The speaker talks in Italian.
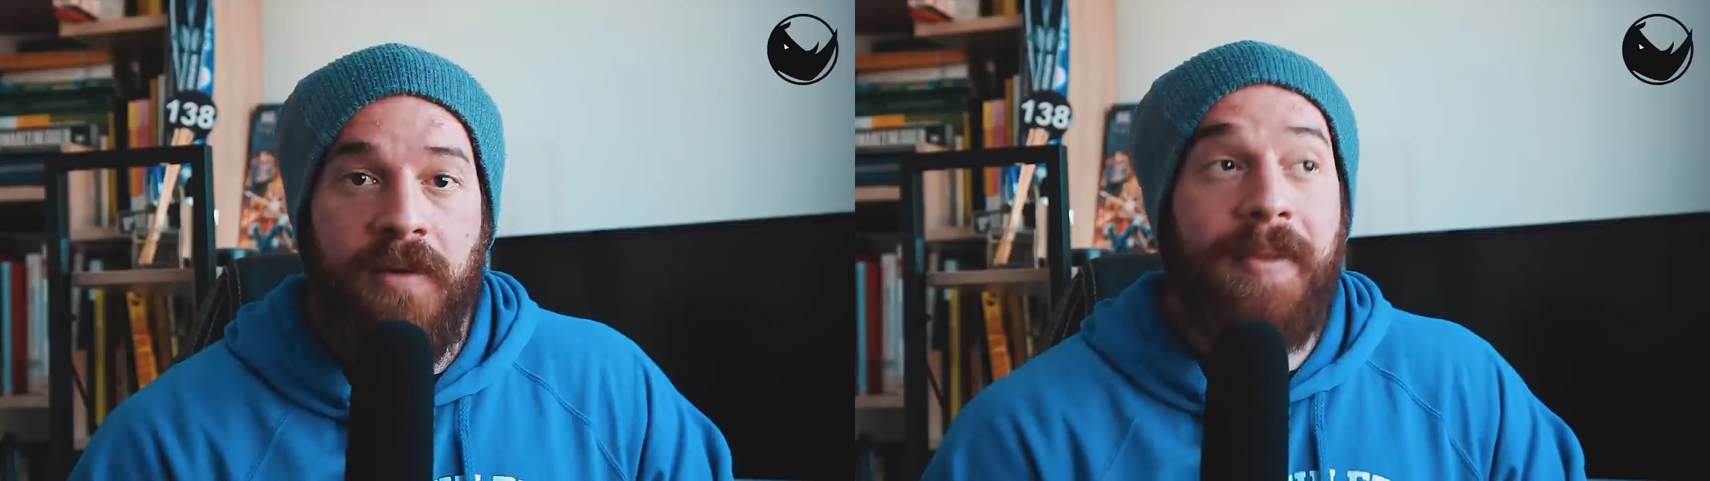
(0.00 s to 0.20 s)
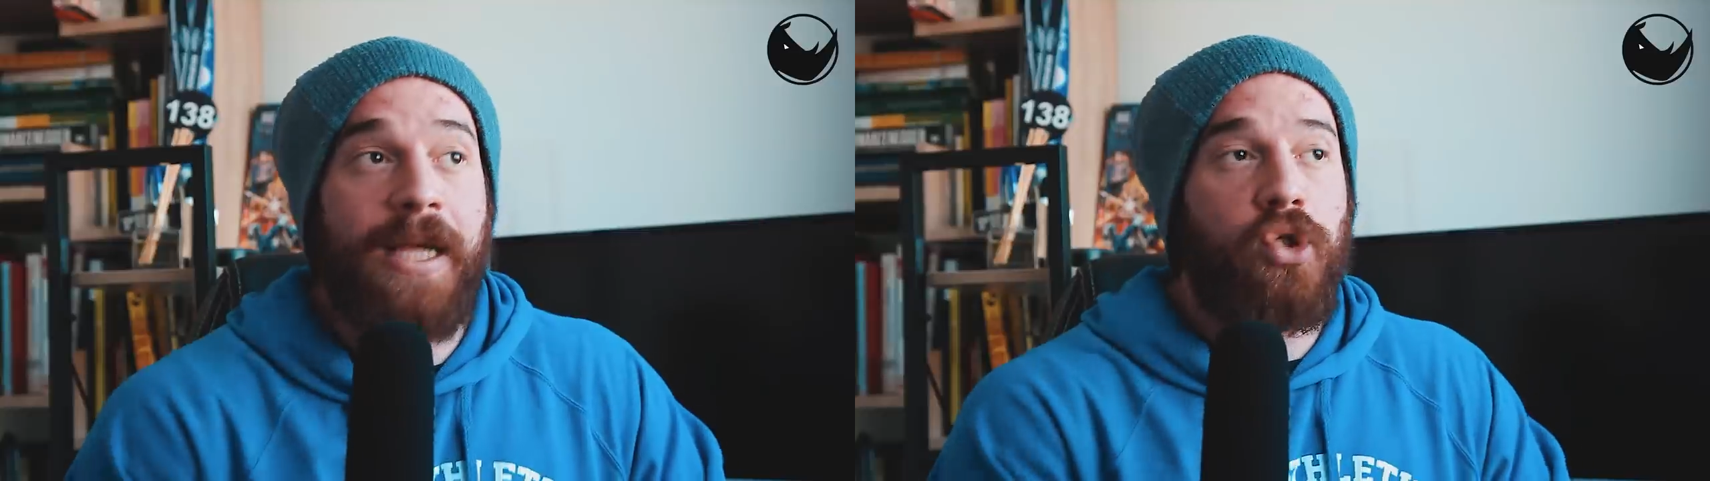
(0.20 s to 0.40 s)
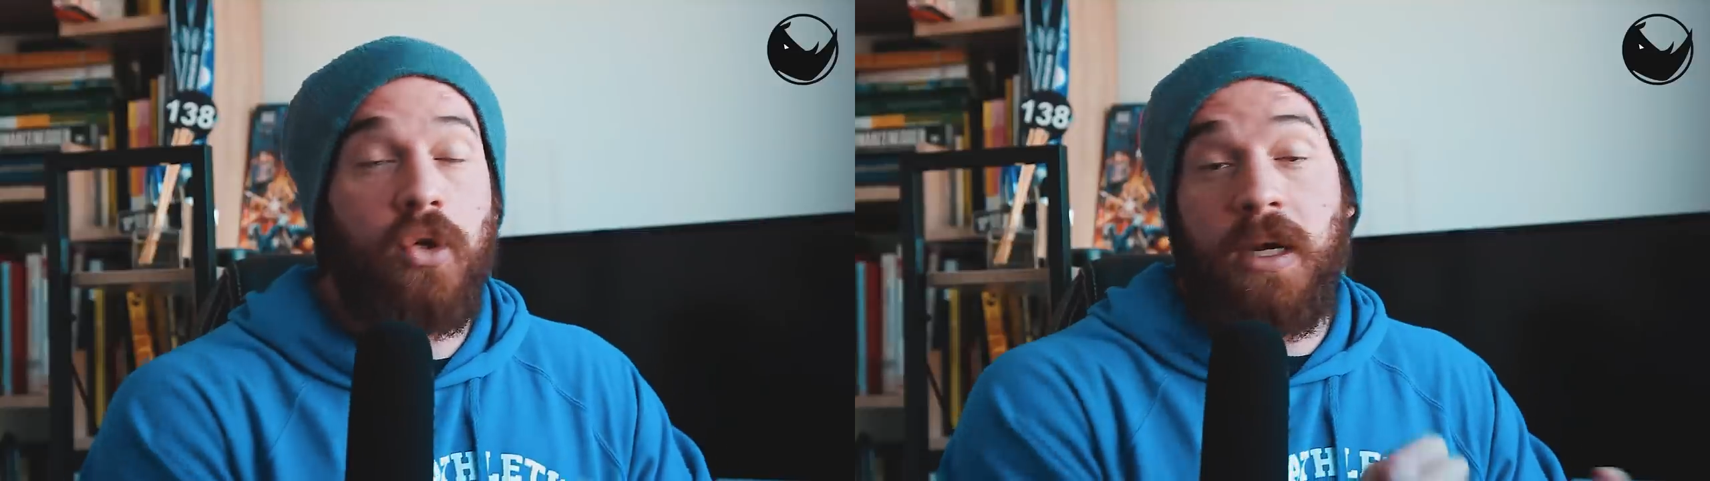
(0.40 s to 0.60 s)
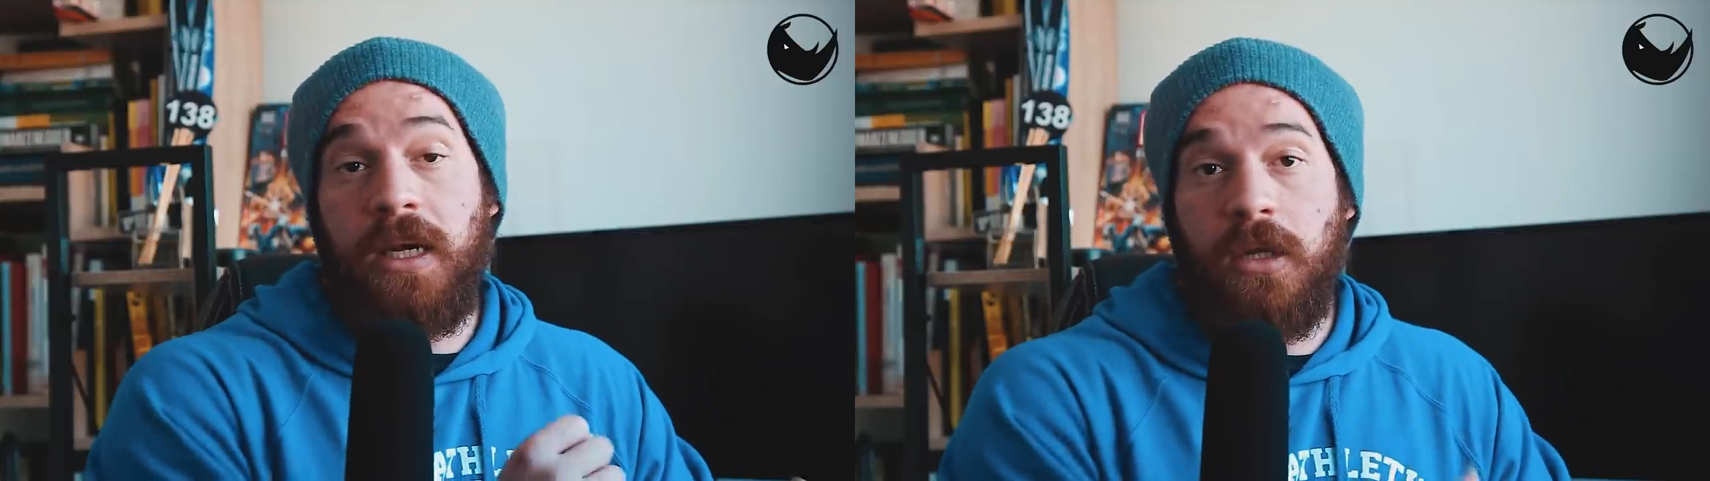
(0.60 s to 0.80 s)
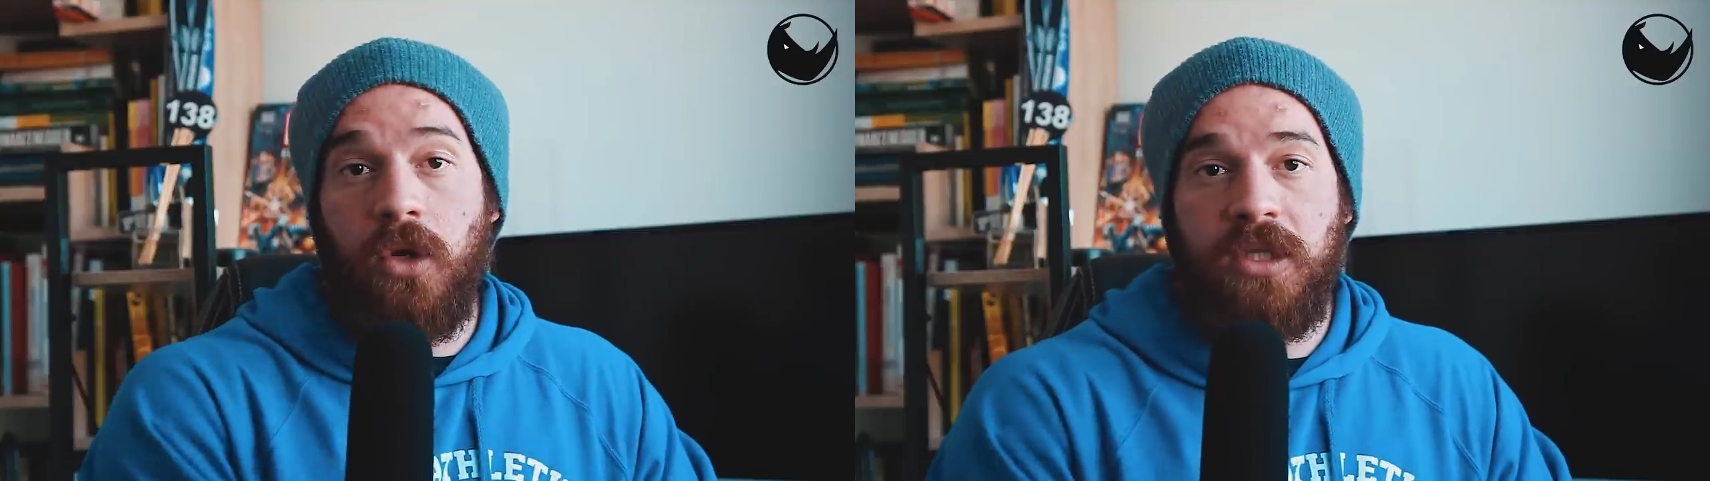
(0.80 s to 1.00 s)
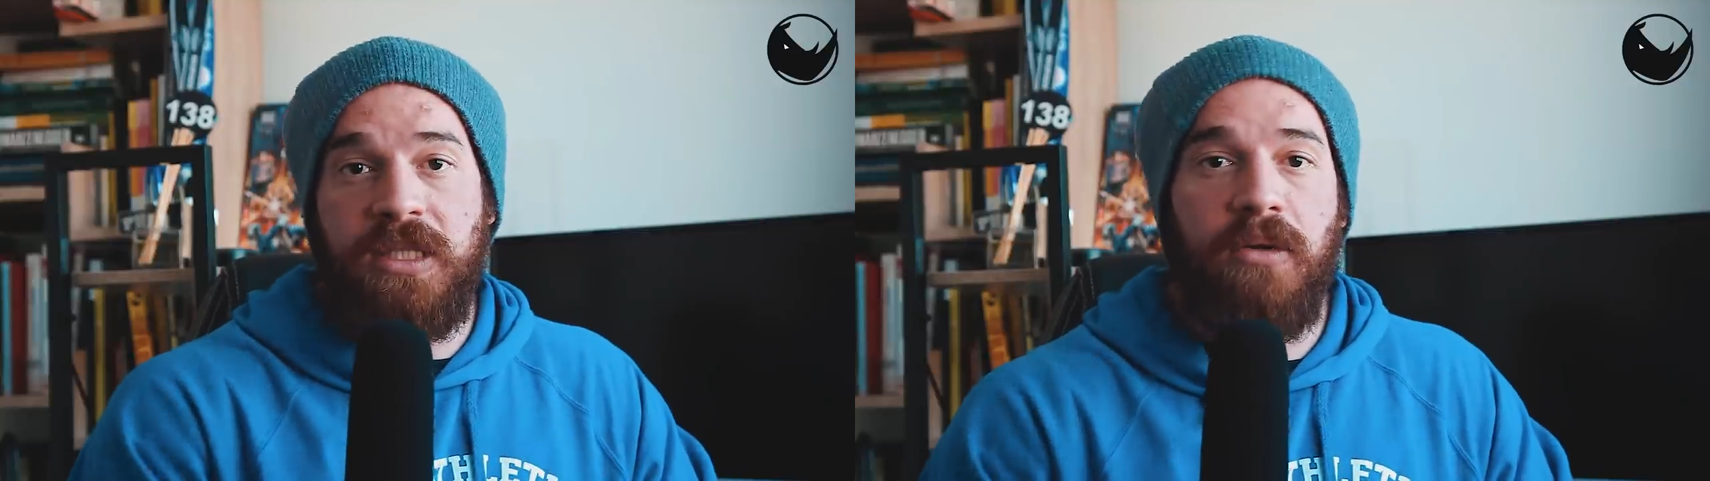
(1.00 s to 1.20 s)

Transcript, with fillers: mi piacciono anche i toast.